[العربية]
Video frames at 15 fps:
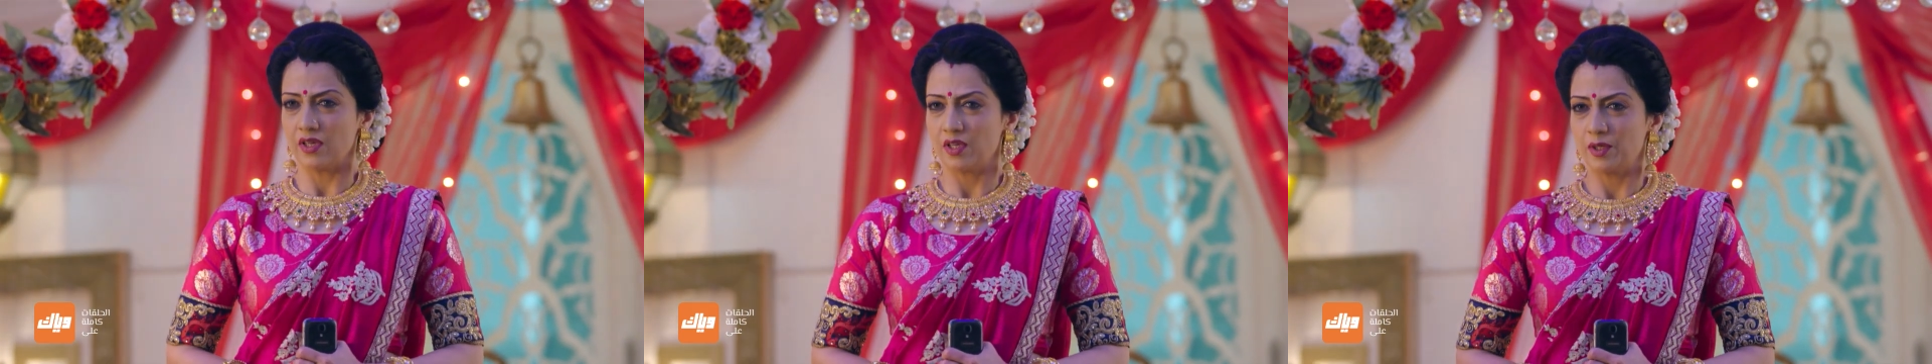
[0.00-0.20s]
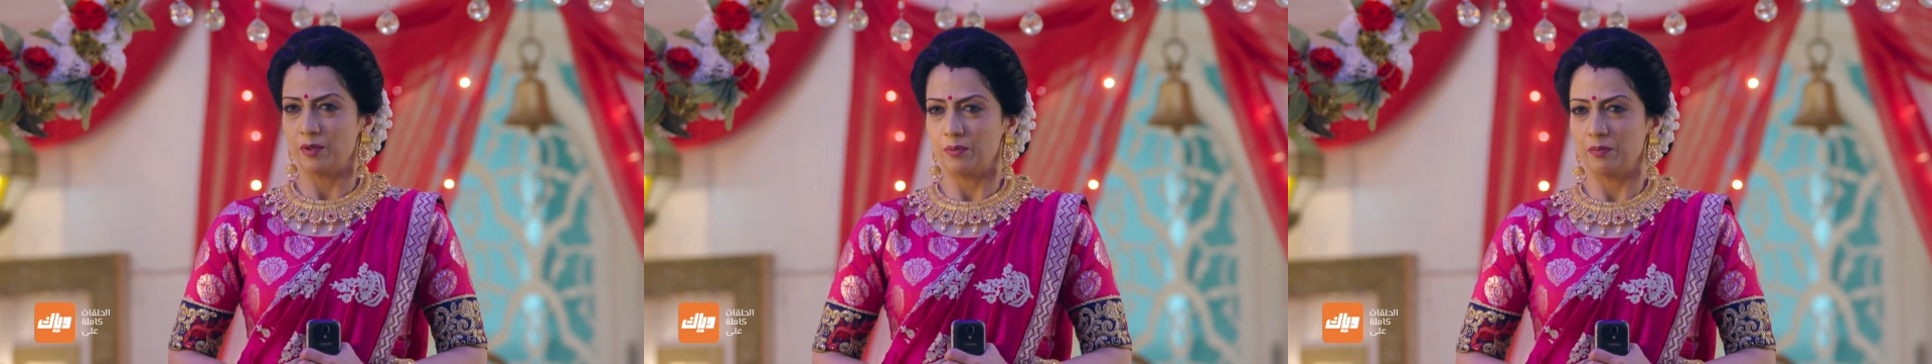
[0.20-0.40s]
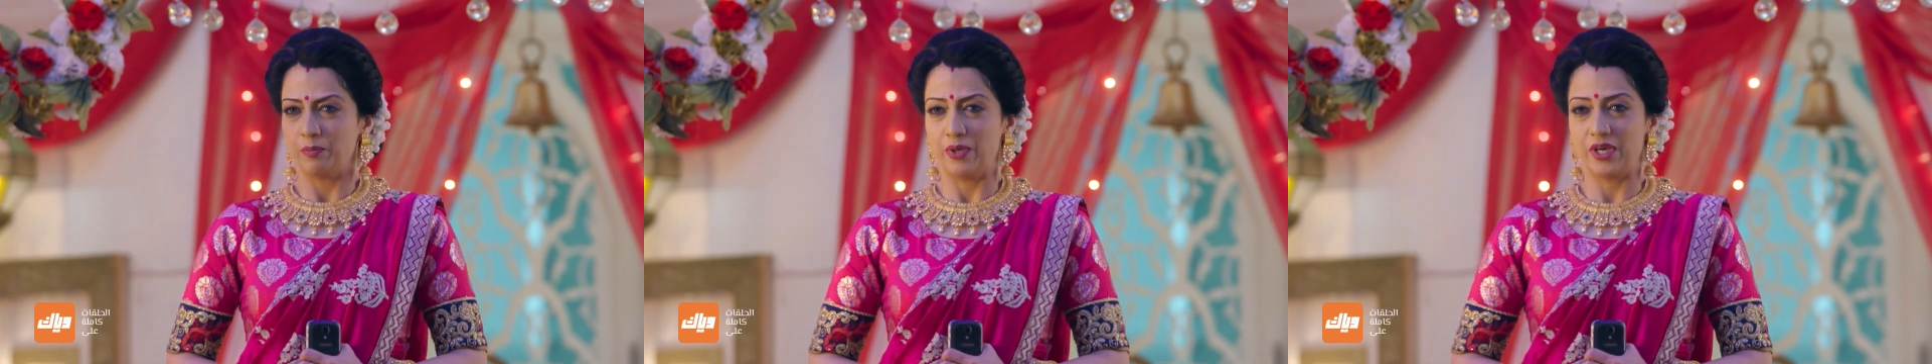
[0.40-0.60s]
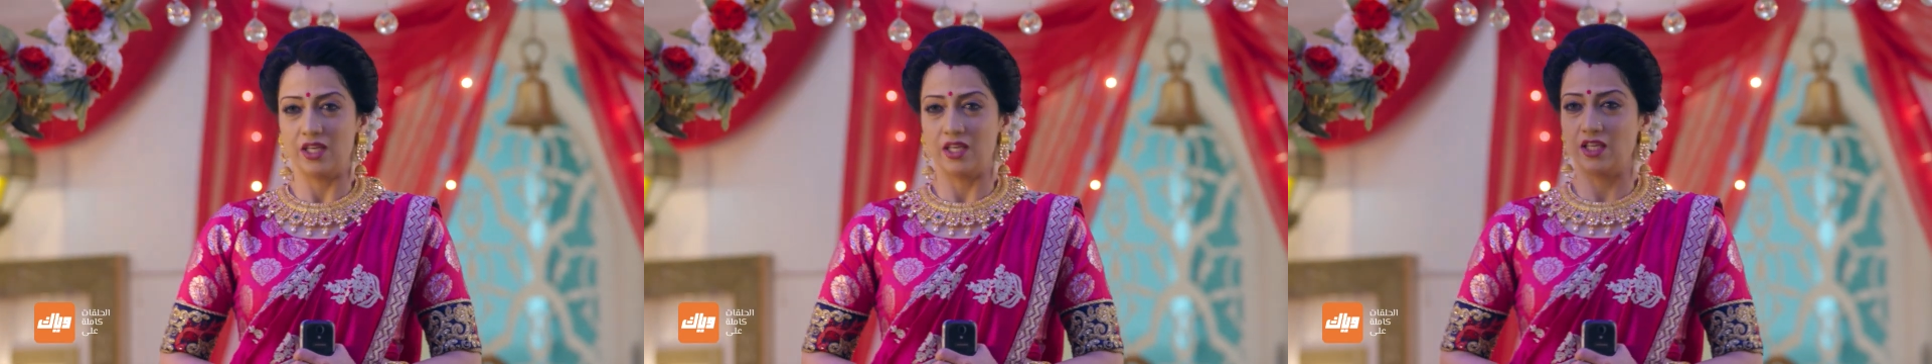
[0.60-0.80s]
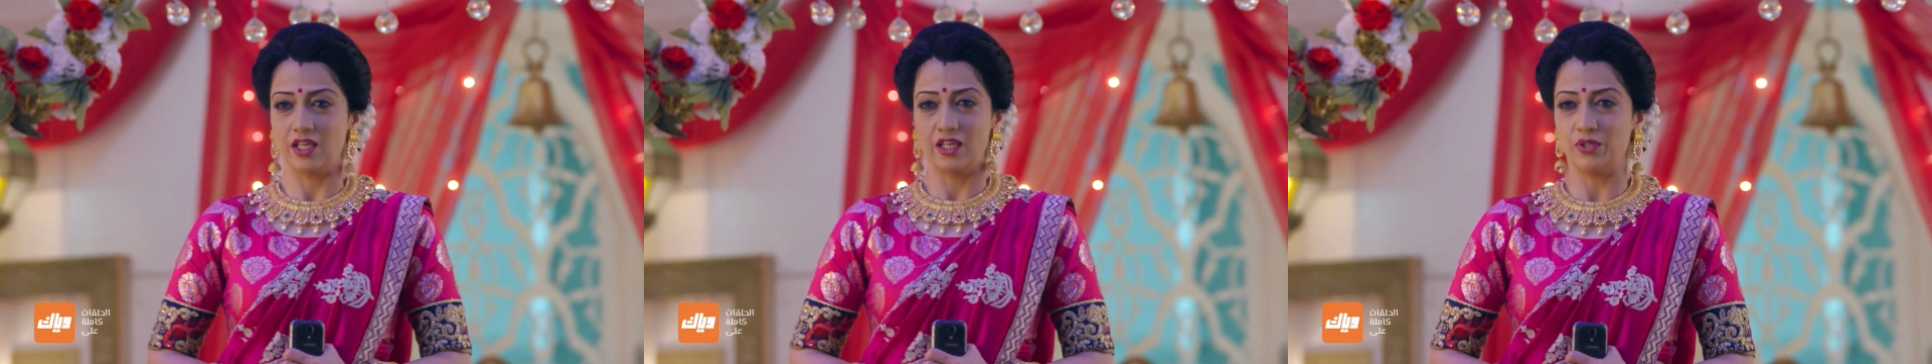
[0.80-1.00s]
أبدا
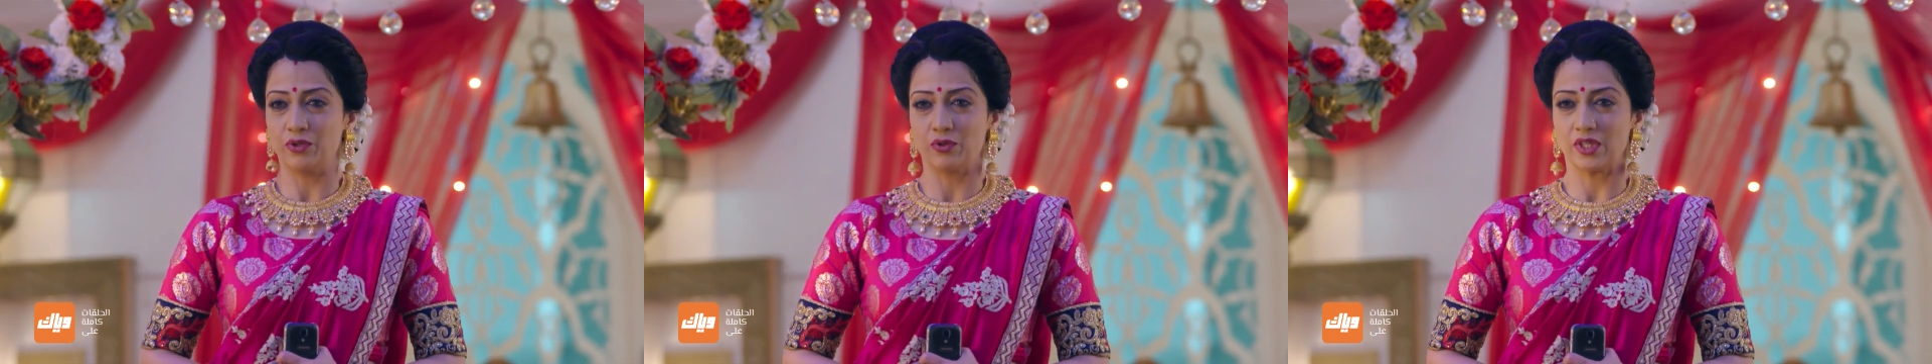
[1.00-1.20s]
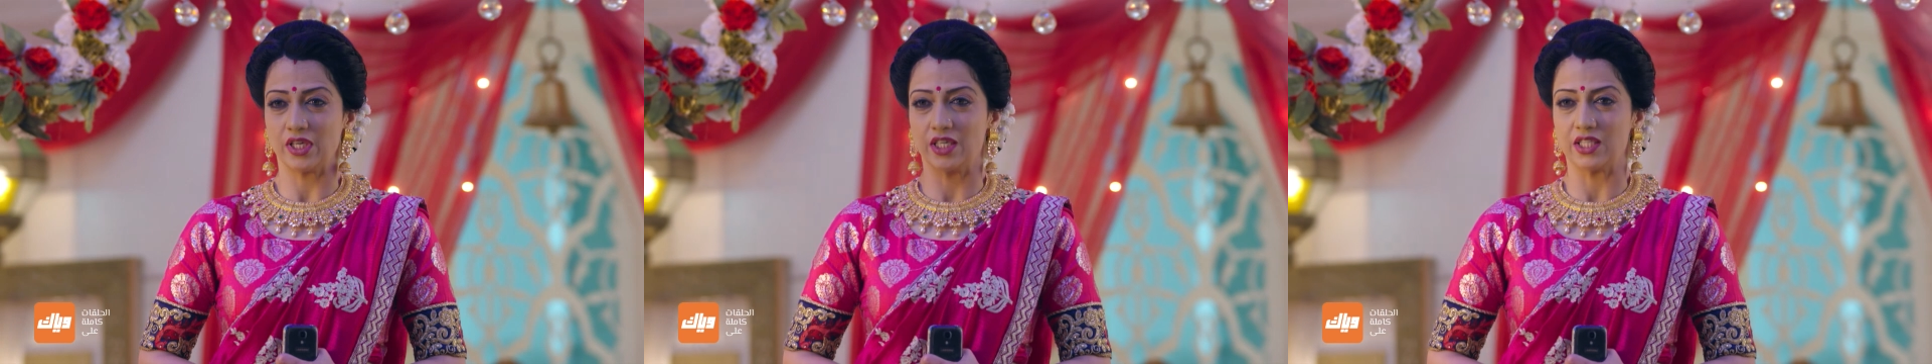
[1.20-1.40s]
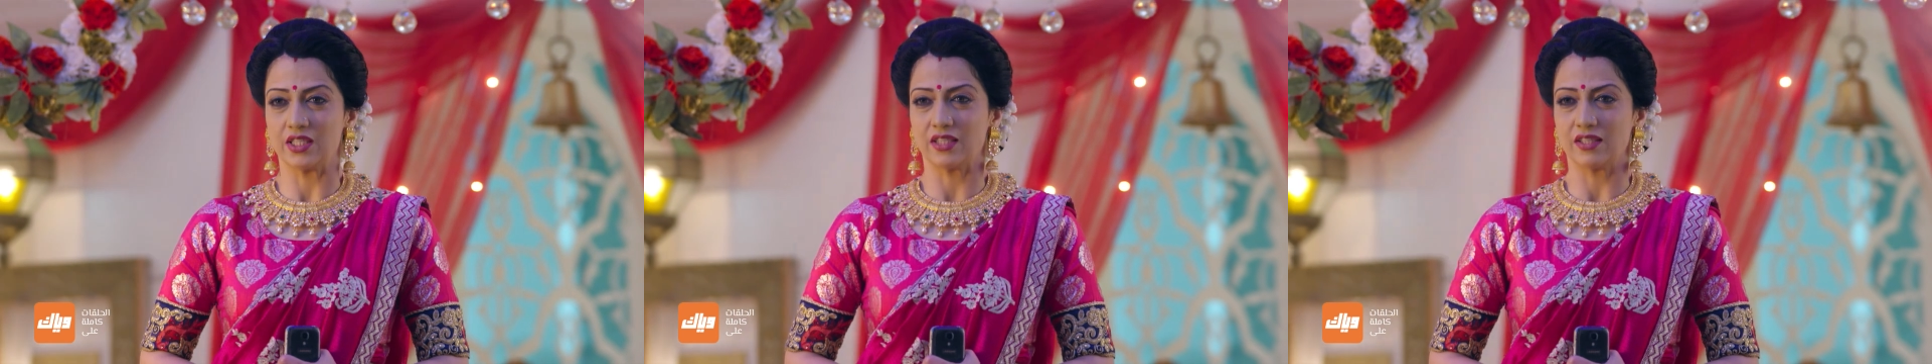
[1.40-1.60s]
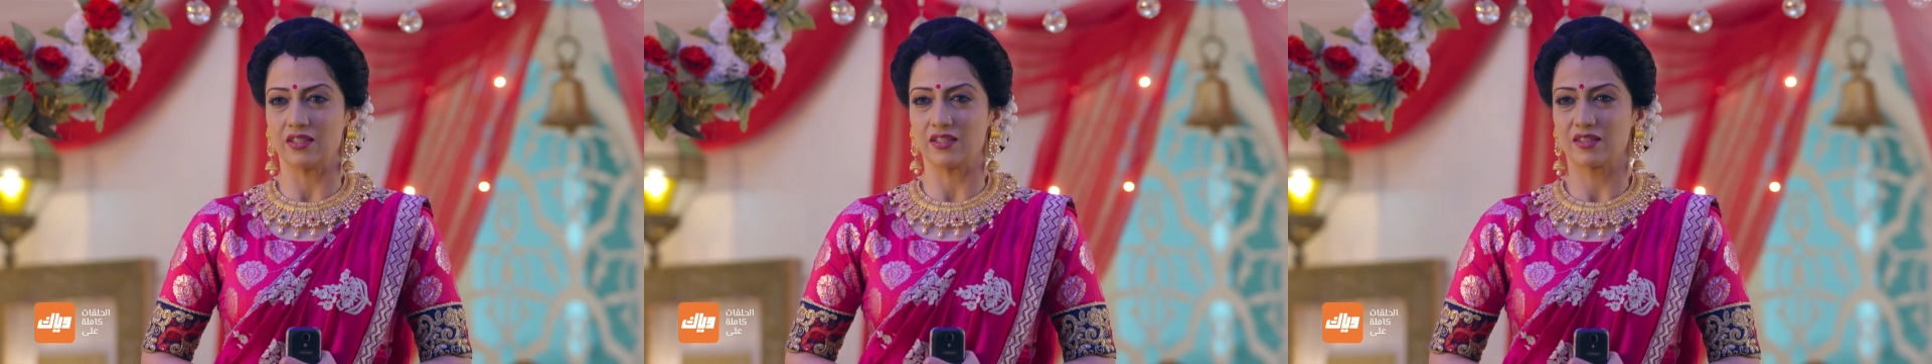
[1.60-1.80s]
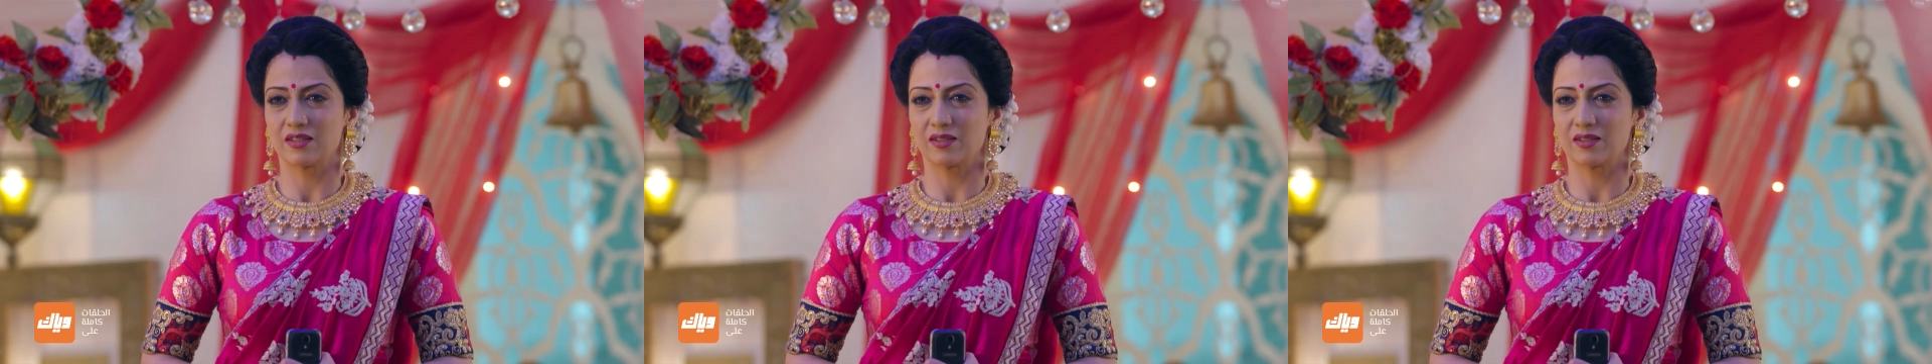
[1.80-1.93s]
بدون بنتي جودان